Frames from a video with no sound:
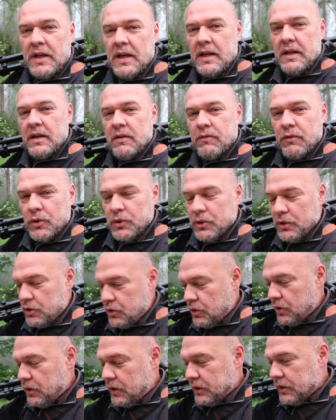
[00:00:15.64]
euch einen
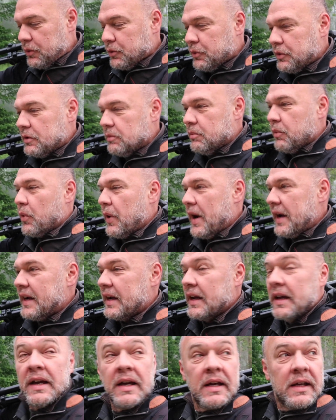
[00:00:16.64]
wunderschönen guten
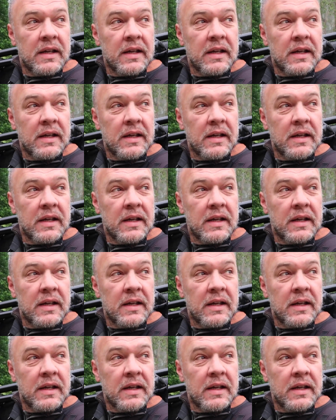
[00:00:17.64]
Morgen.